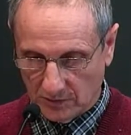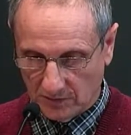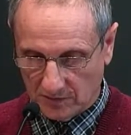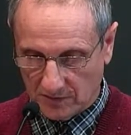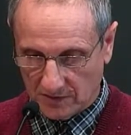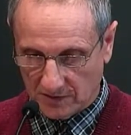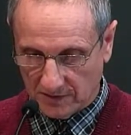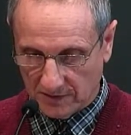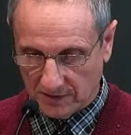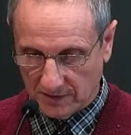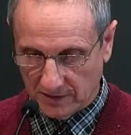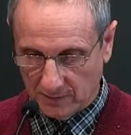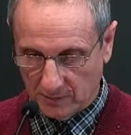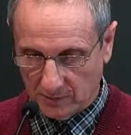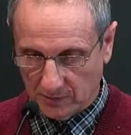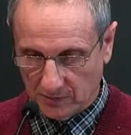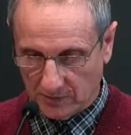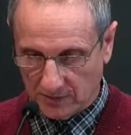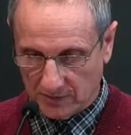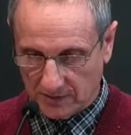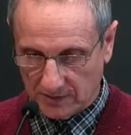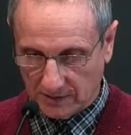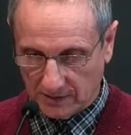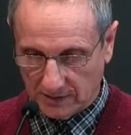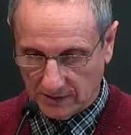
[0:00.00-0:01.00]
взаимно,
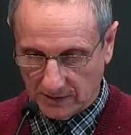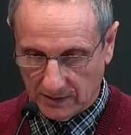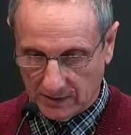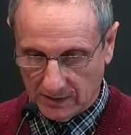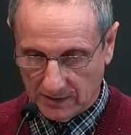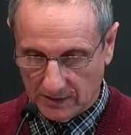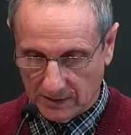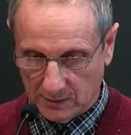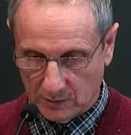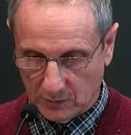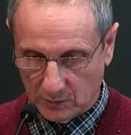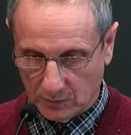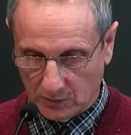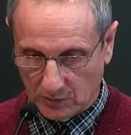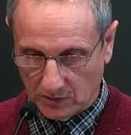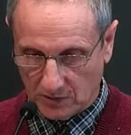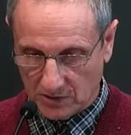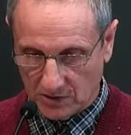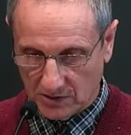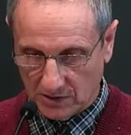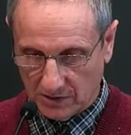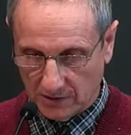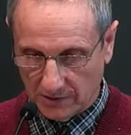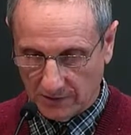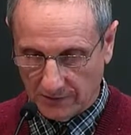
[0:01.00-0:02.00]
страдая не
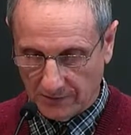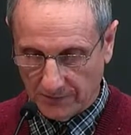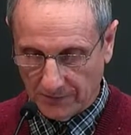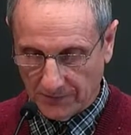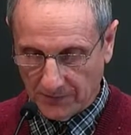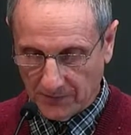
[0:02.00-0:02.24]
угрожал,